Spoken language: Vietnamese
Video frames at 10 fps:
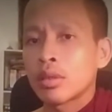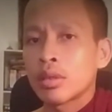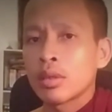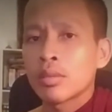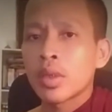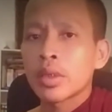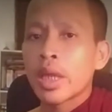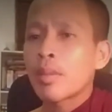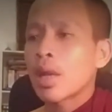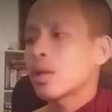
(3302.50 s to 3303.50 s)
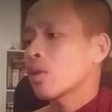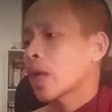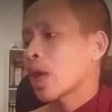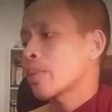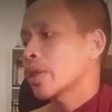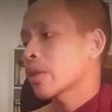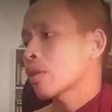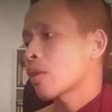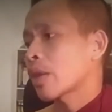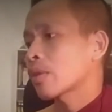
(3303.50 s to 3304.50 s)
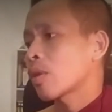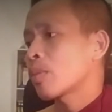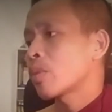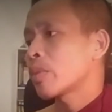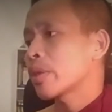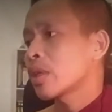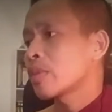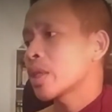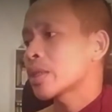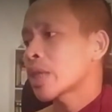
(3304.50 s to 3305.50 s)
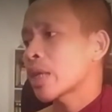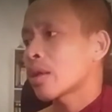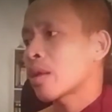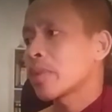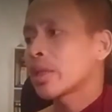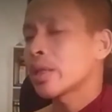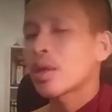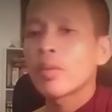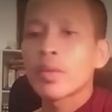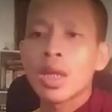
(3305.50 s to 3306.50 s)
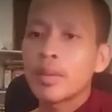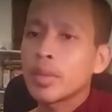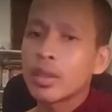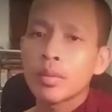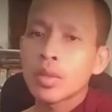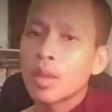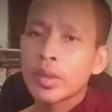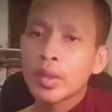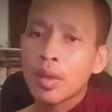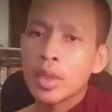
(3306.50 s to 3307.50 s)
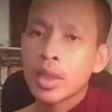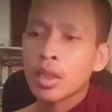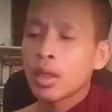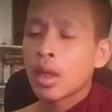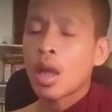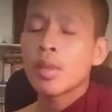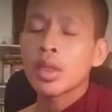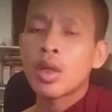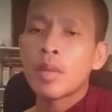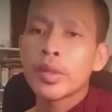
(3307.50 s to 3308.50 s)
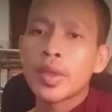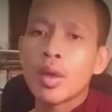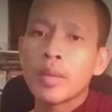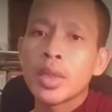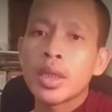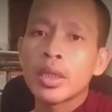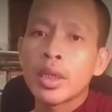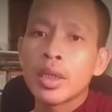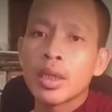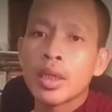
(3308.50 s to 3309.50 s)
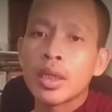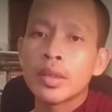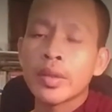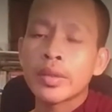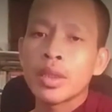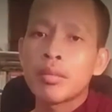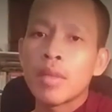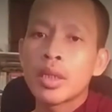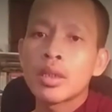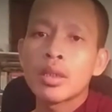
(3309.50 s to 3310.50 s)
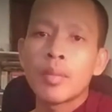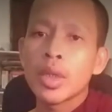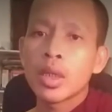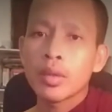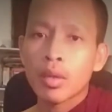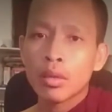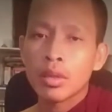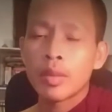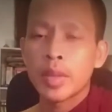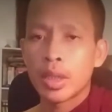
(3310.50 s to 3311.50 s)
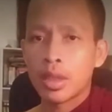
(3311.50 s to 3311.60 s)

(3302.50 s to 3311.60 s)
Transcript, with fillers: còn tại bao lô cam mi sọc ăn sọc pro miên si miên trái nó ăn miên tế công dân khâm này nhôm thò mà sọc miên này hai bờ thò mà sọc ăn miên tế ở đây sọc tí bầy cứ nộp tiền là sọc cợt miên thì